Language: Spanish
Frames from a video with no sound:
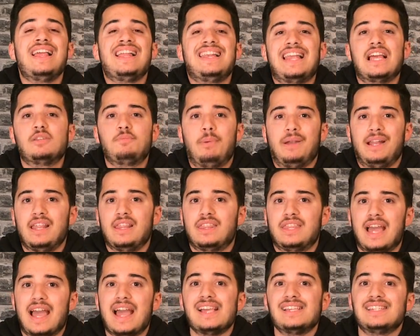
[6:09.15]
la
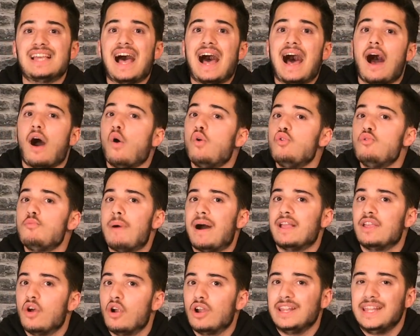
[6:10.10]
experiencia es aún
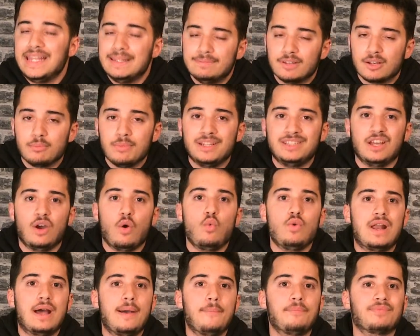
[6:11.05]
mayor y permite
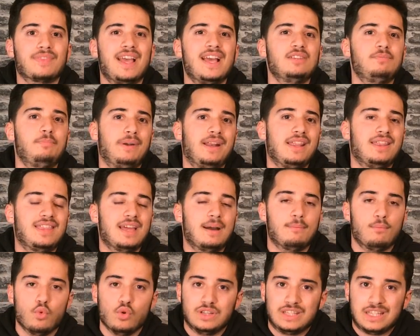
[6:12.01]
una
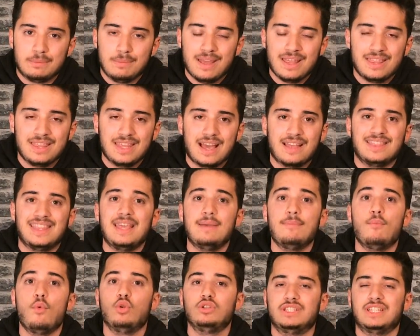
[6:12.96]
experiencia multimedia
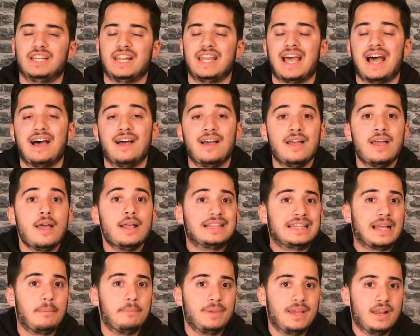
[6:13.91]
de multitarea
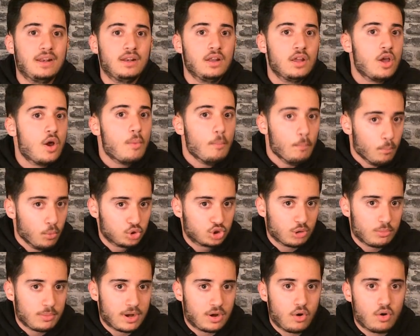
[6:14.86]
también
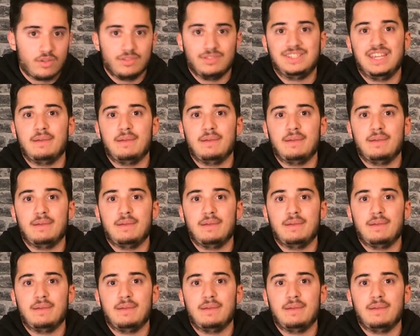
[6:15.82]
mucho mejor.